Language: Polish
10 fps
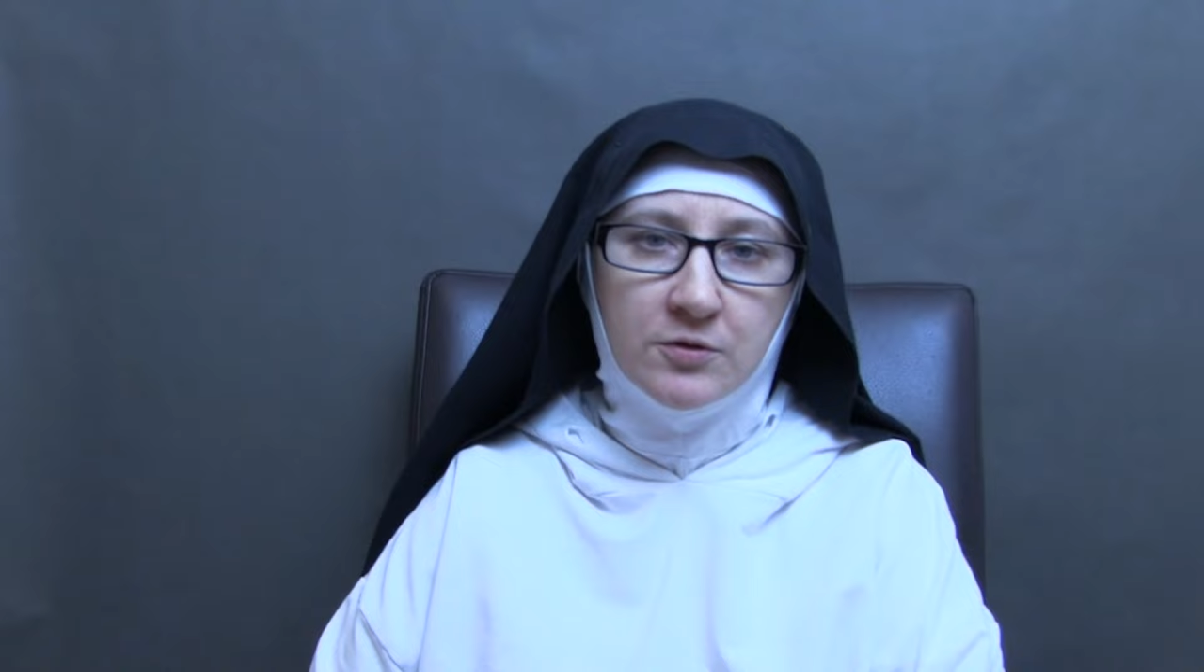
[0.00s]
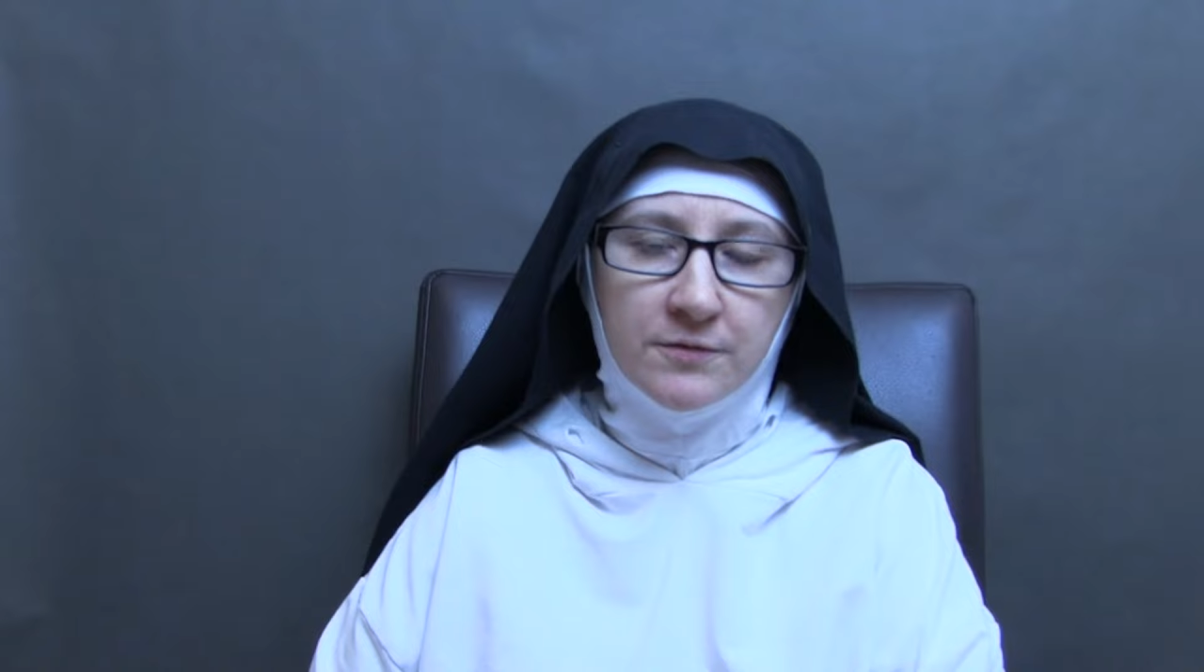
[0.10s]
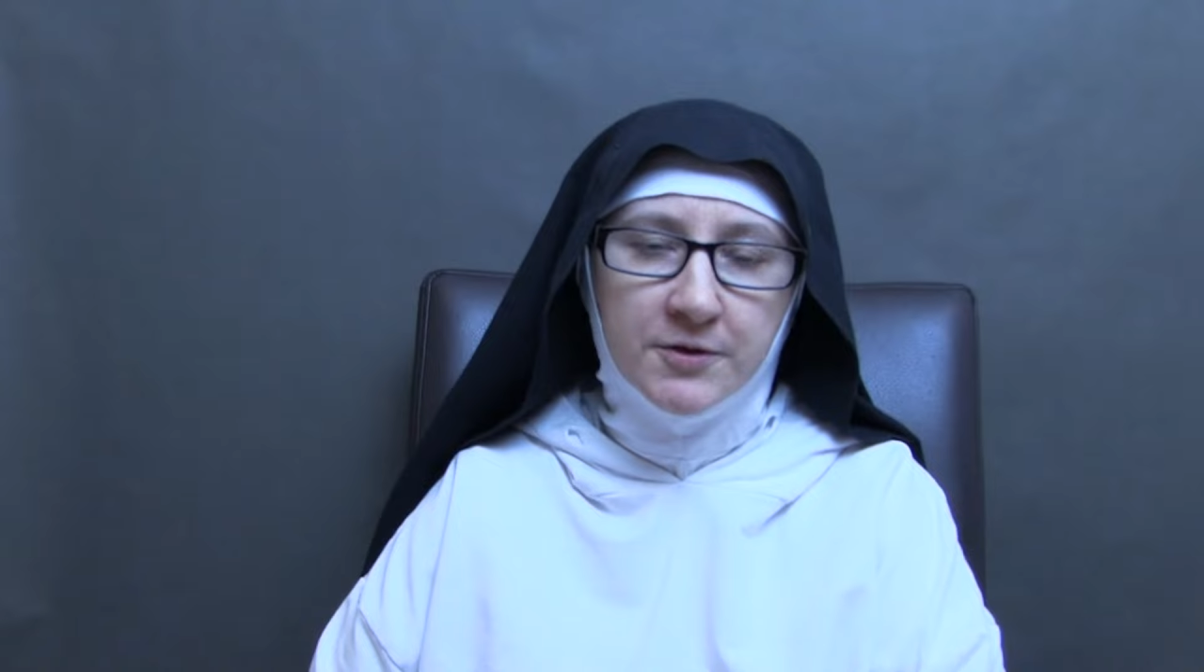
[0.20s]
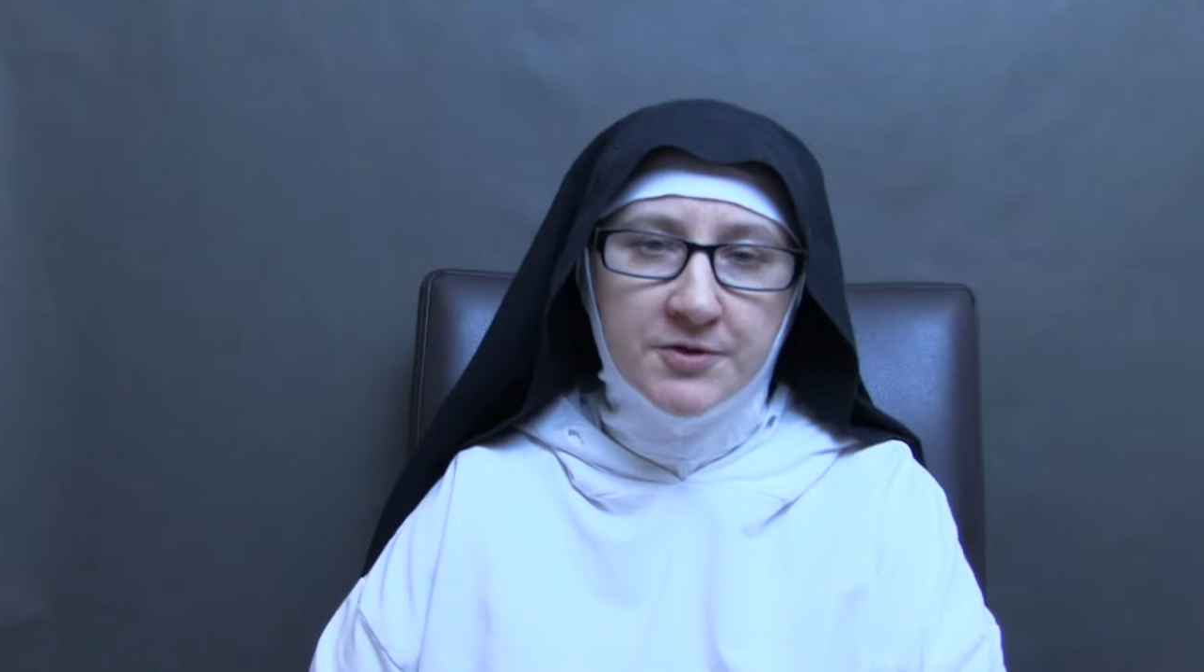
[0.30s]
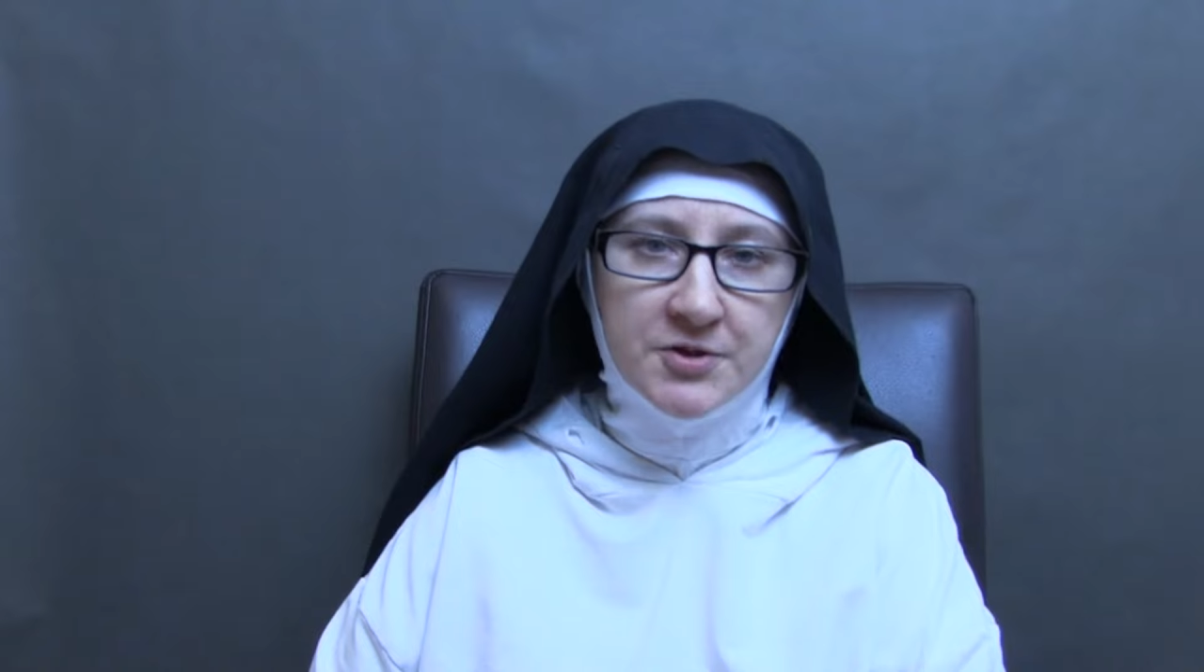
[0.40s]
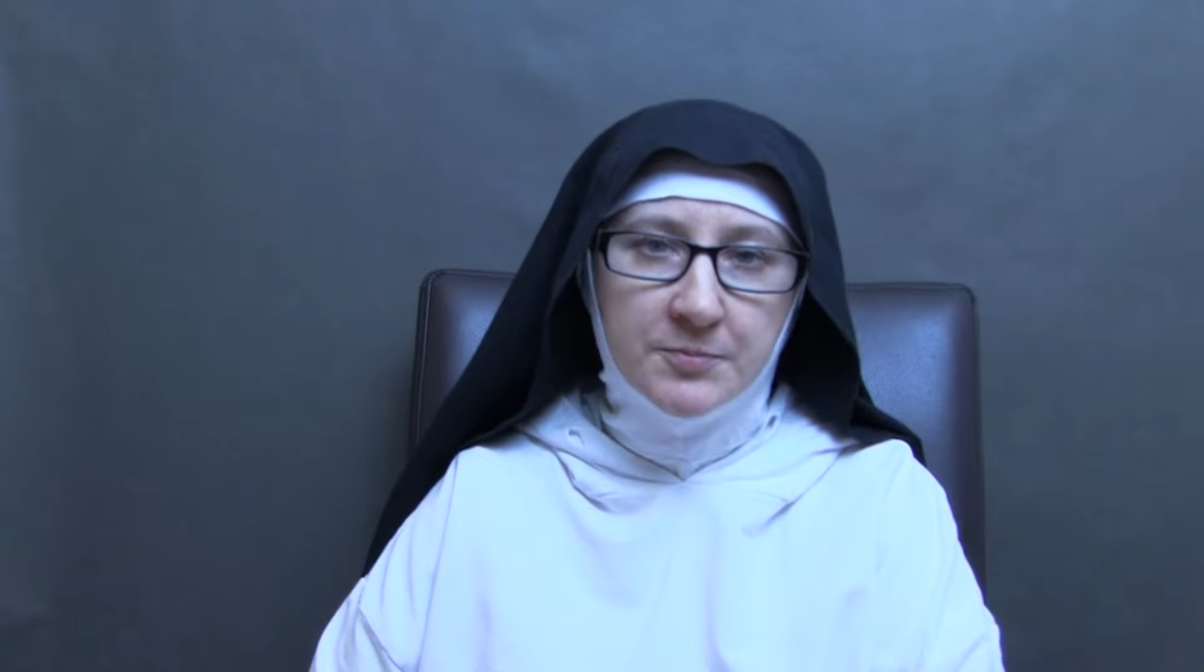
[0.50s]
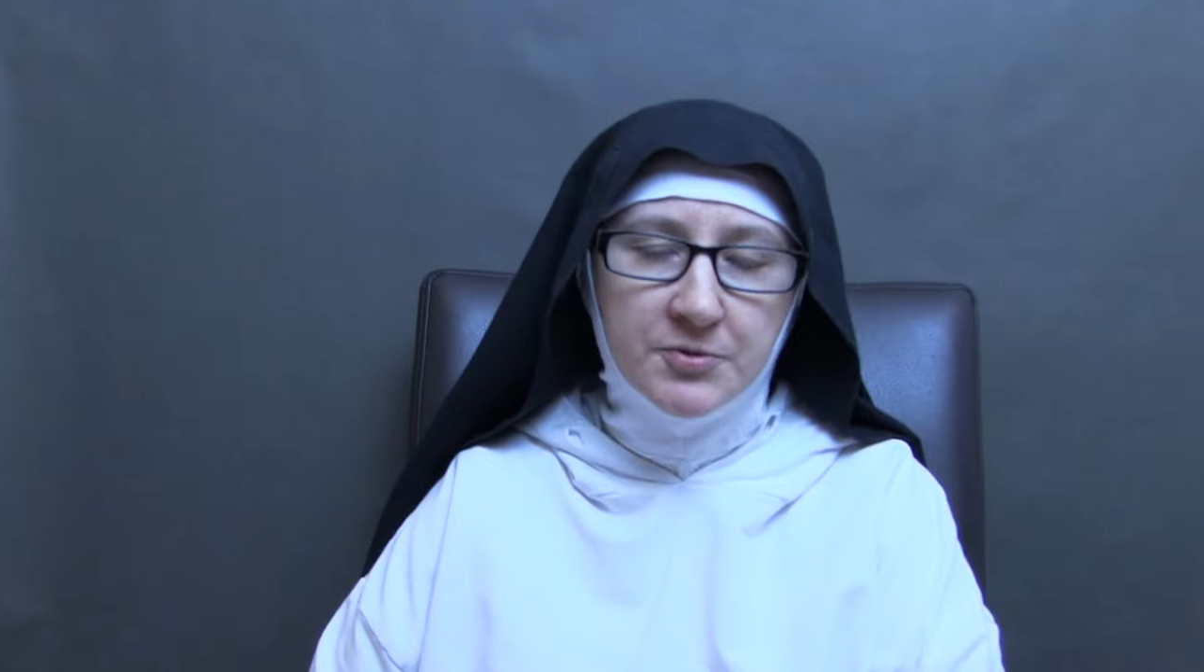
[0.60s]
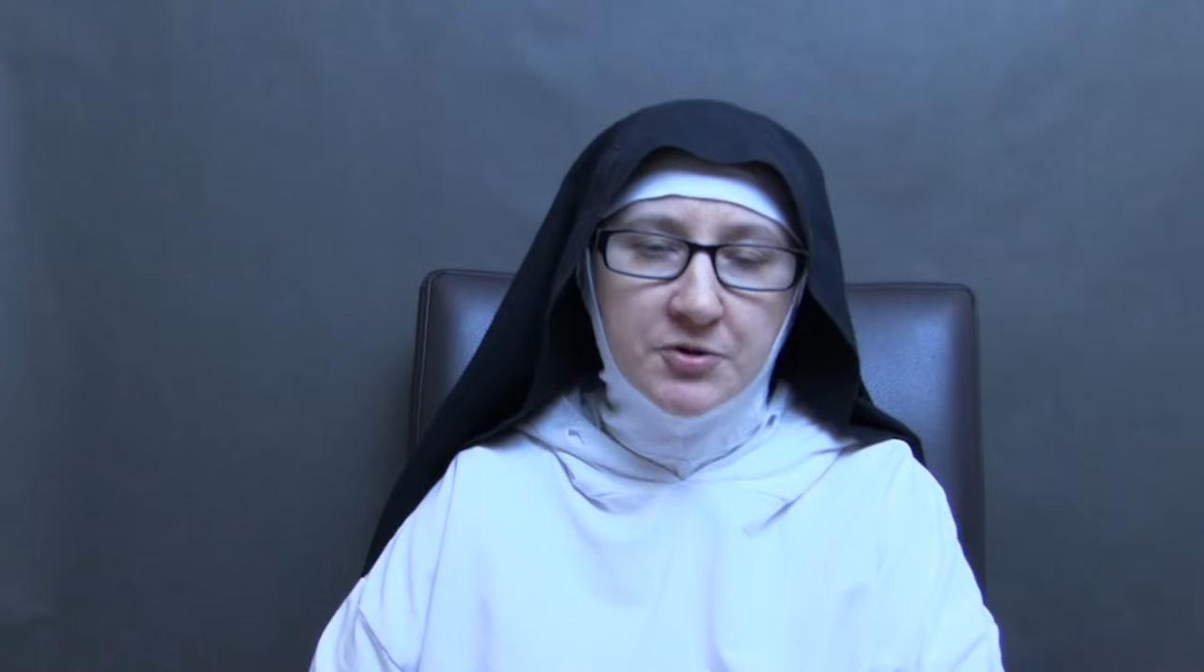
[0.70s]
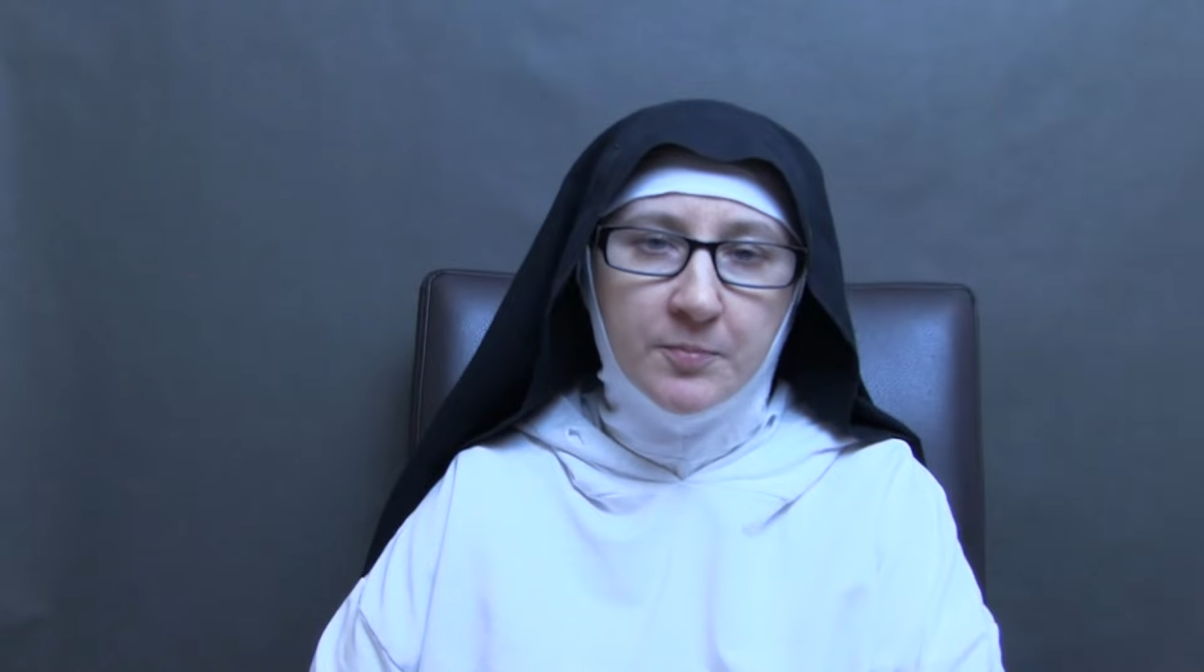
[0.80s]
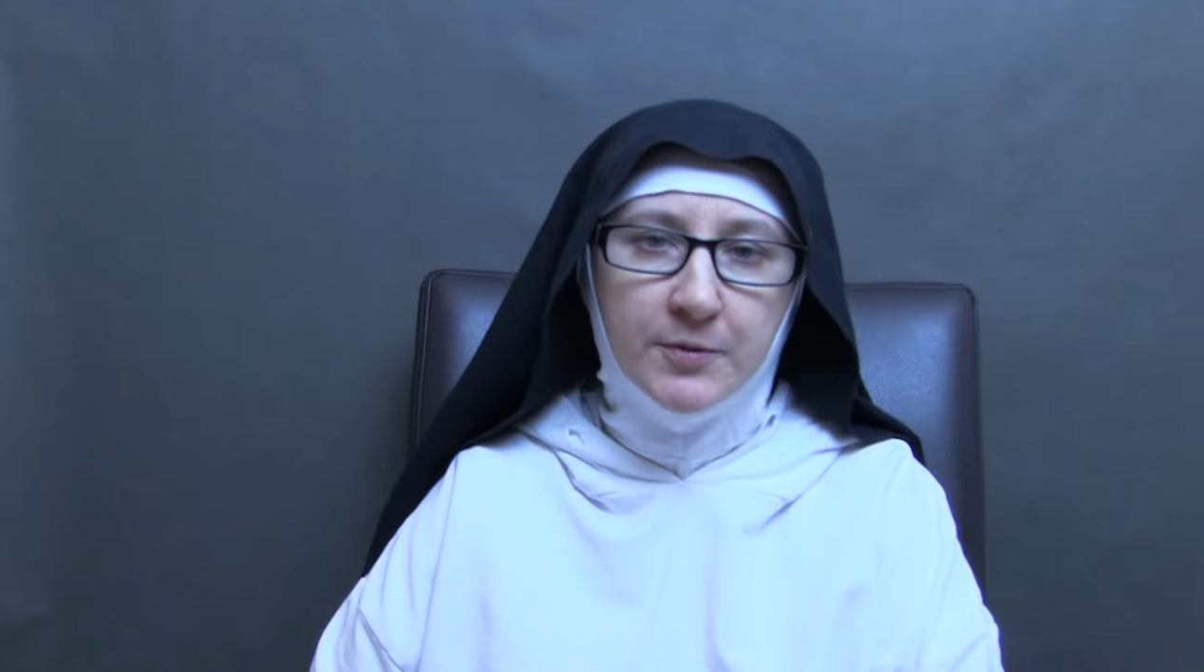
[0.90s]
Konferencji
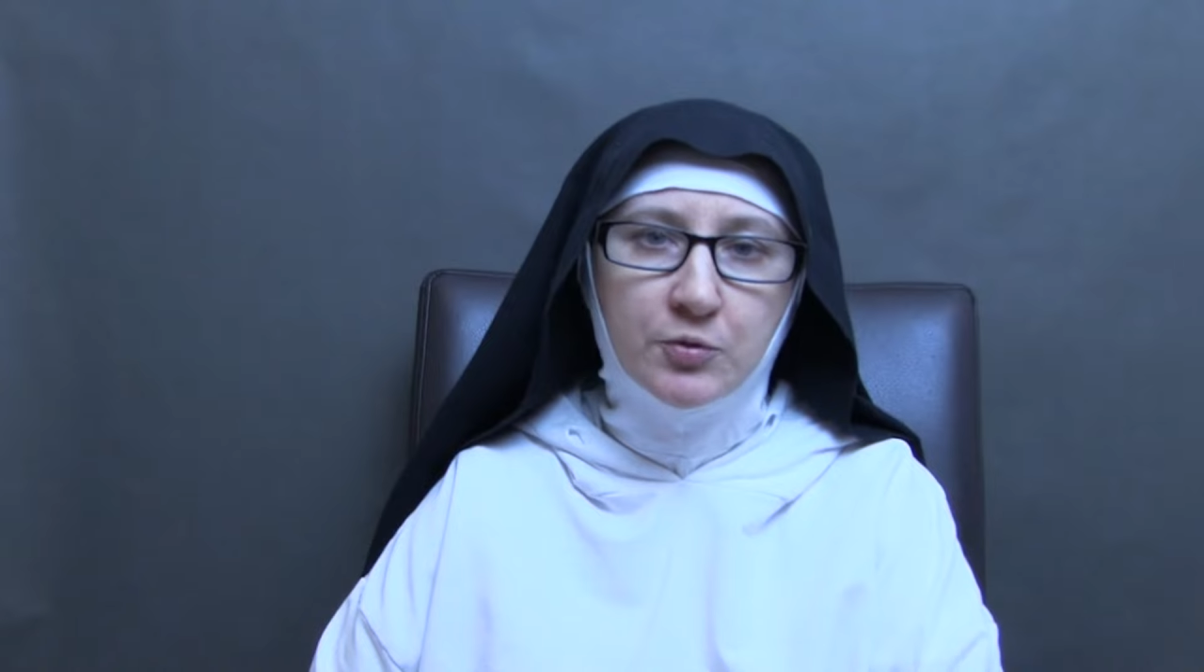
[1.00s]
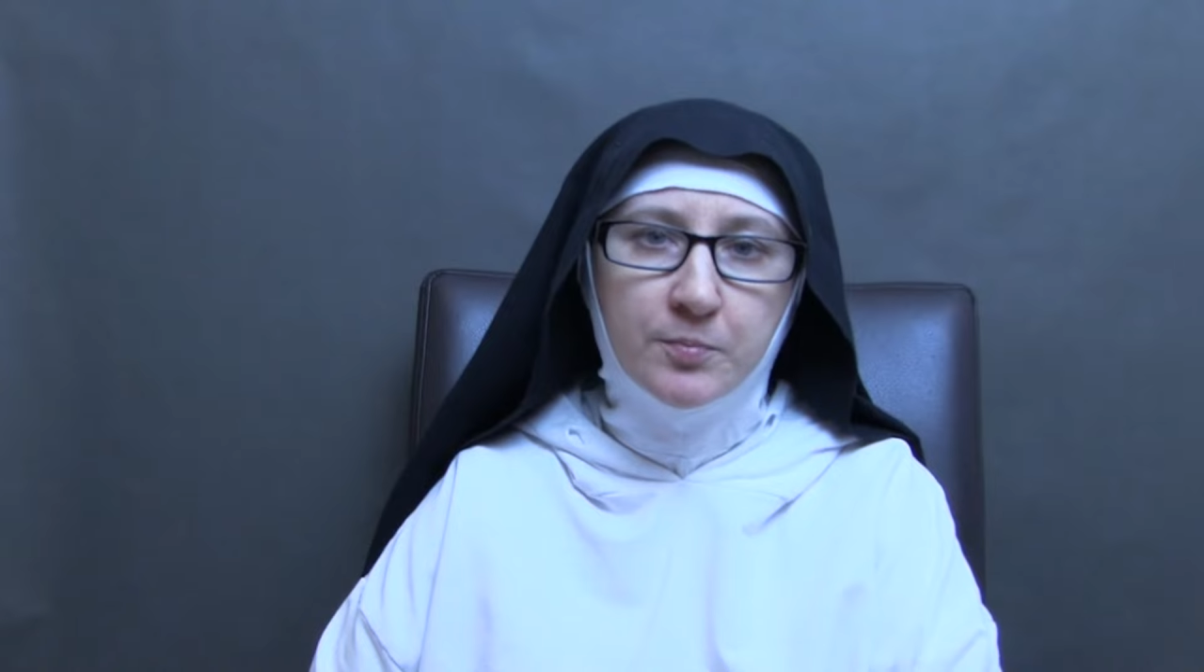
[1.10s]
Episkopatu